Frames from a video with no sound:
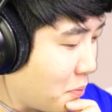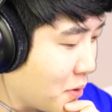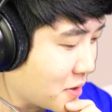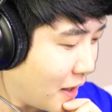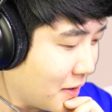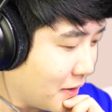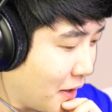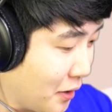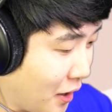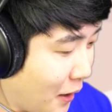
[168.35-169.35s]
보이진
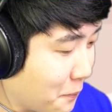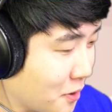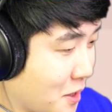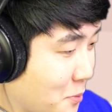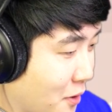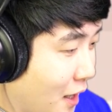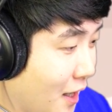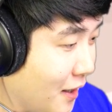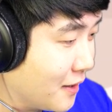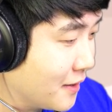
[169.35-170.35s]
않는데요. 혈압부터 재볼까?